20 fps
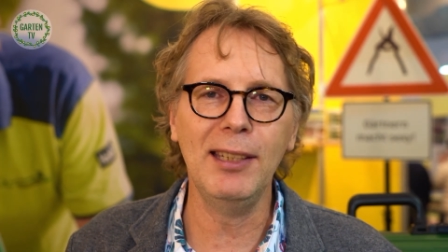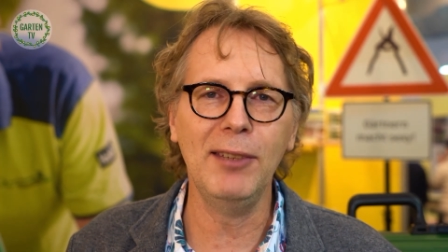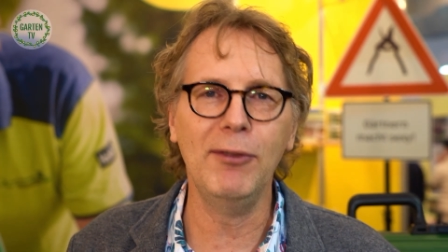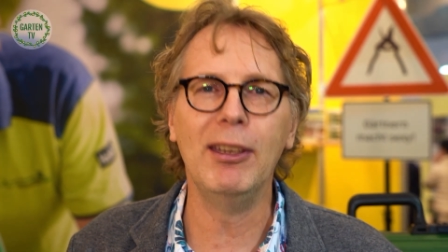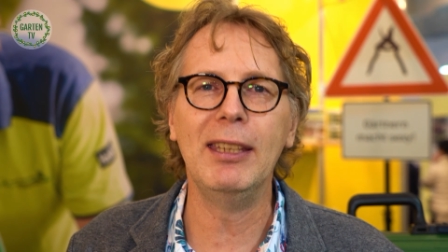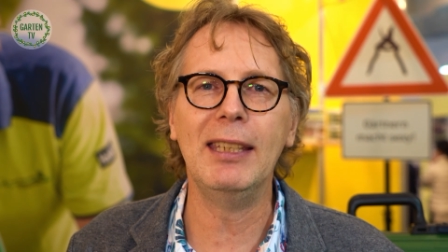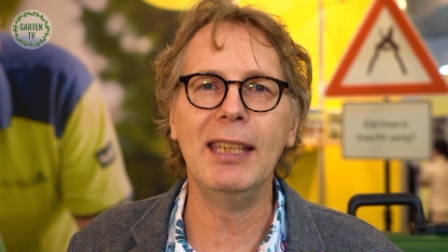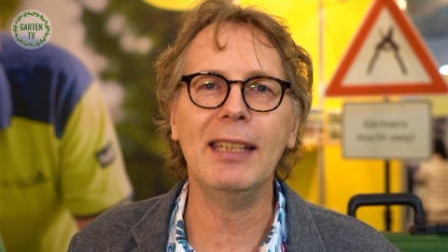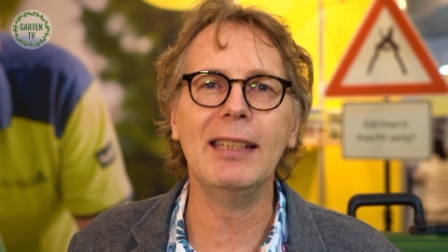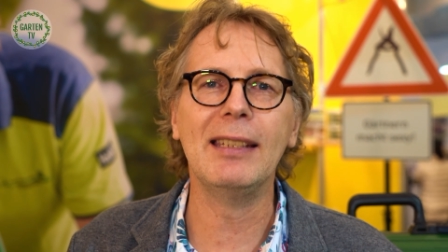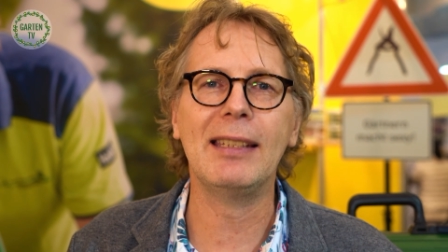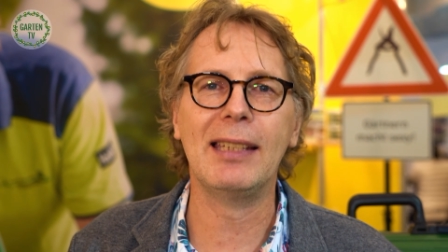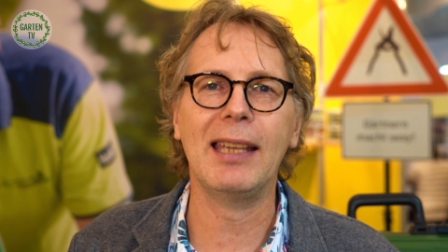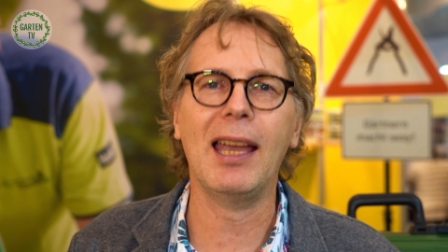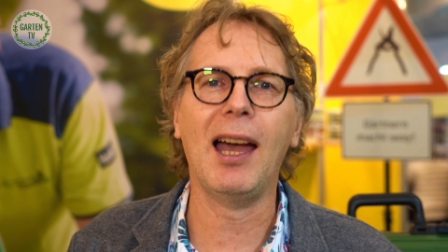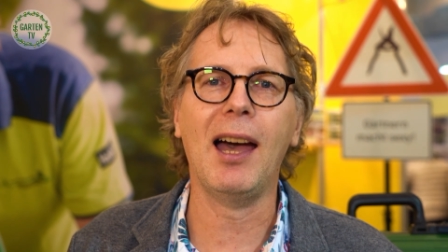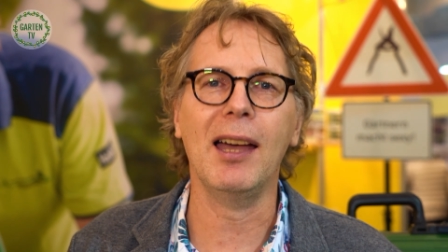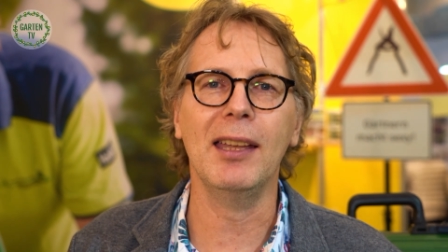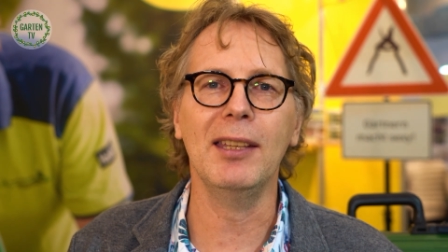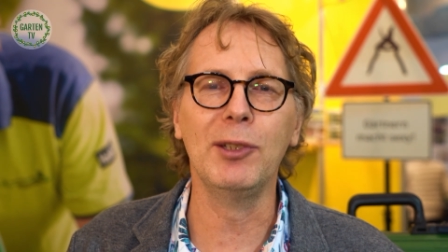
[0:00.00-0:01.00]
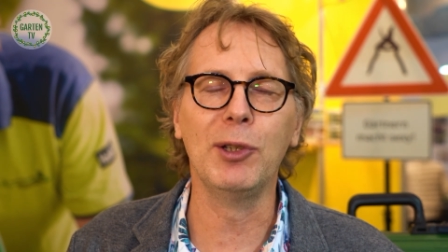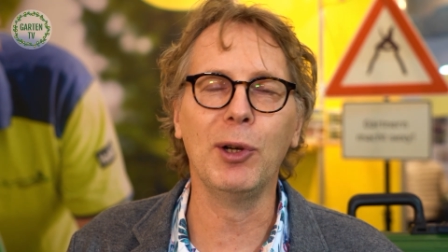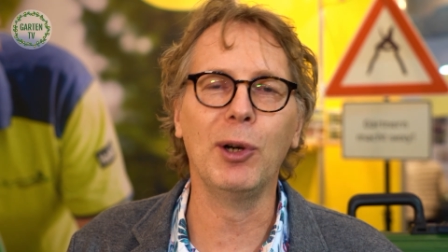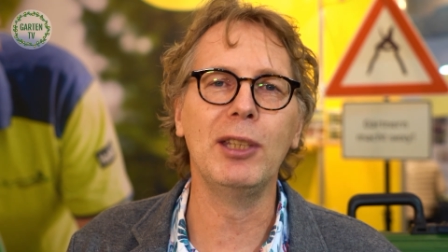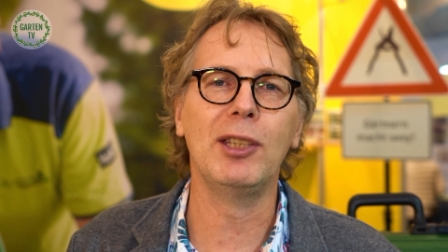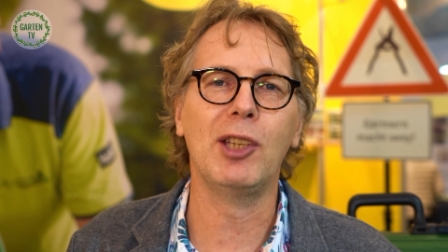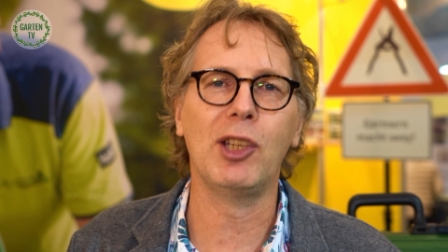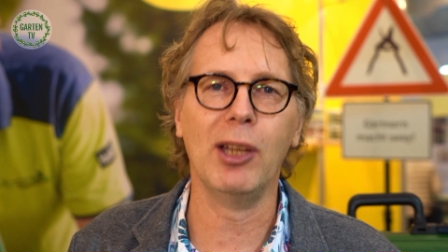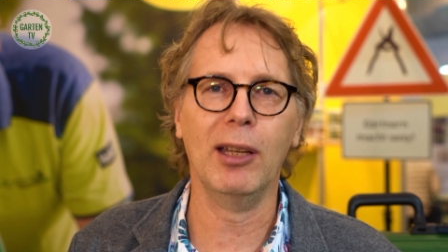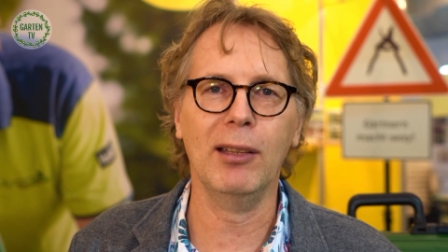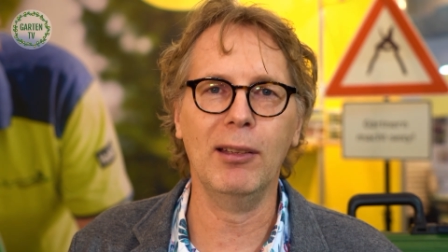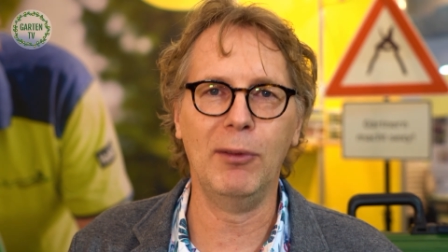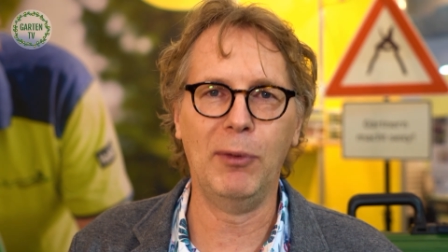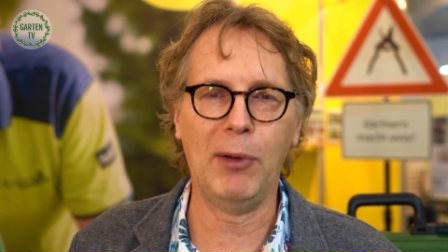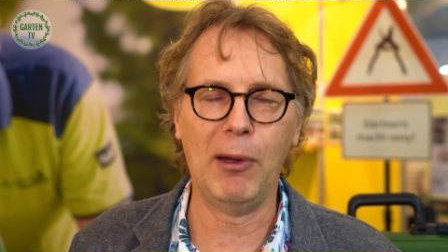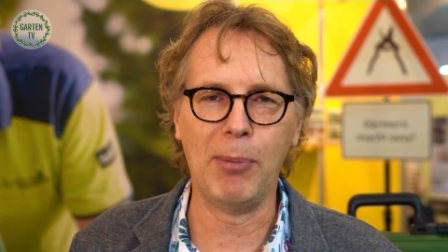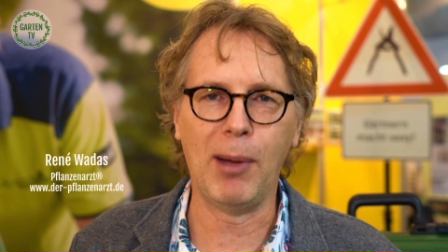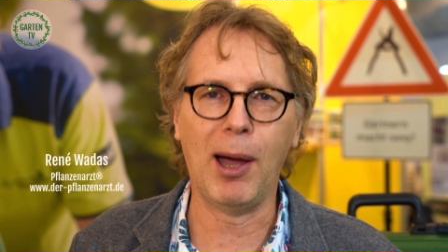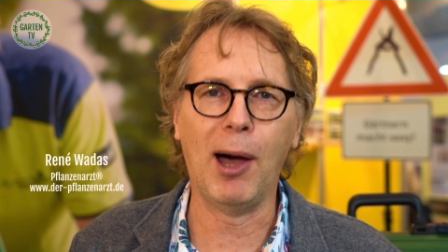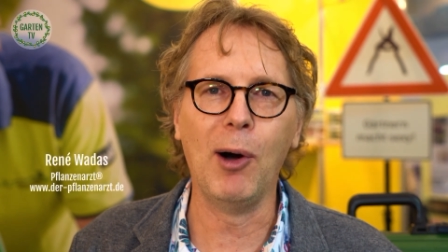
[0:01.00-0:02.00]
die wir jedes Jahr in Deutschland
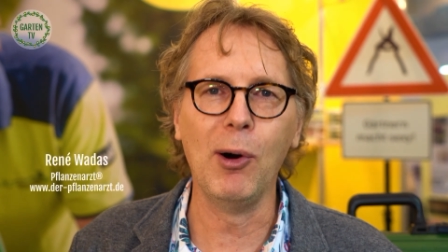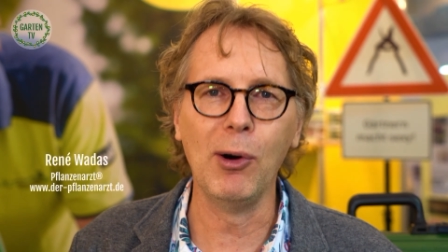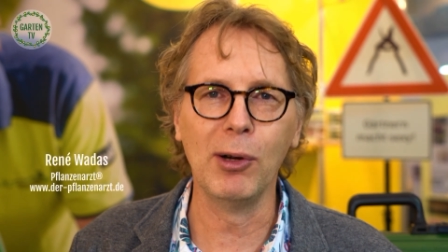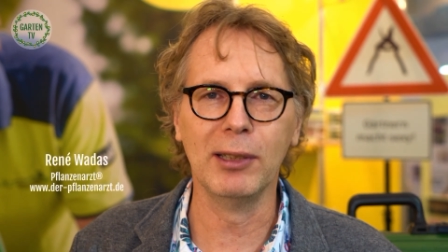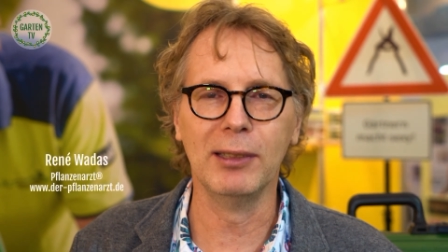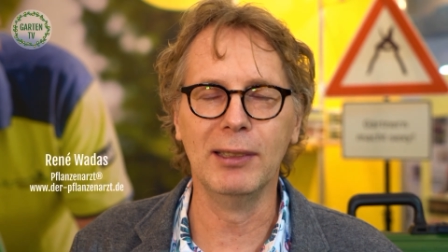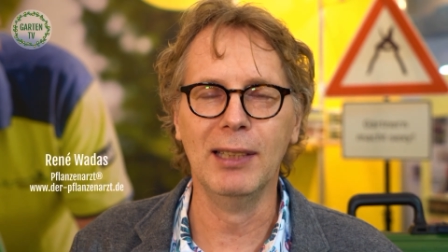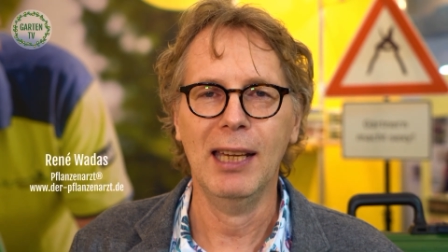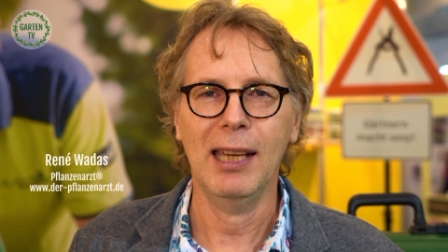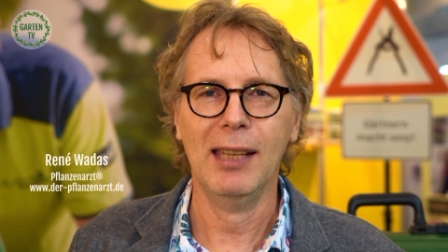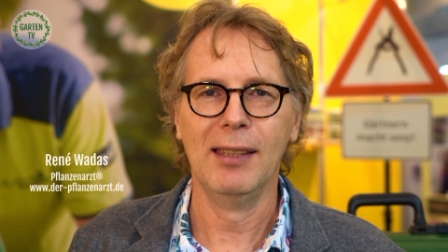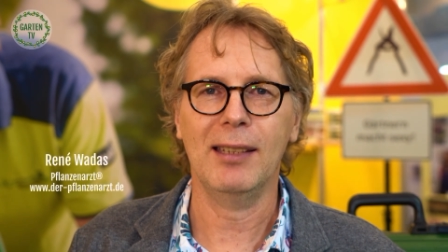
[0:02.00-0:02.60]
verbrauchen,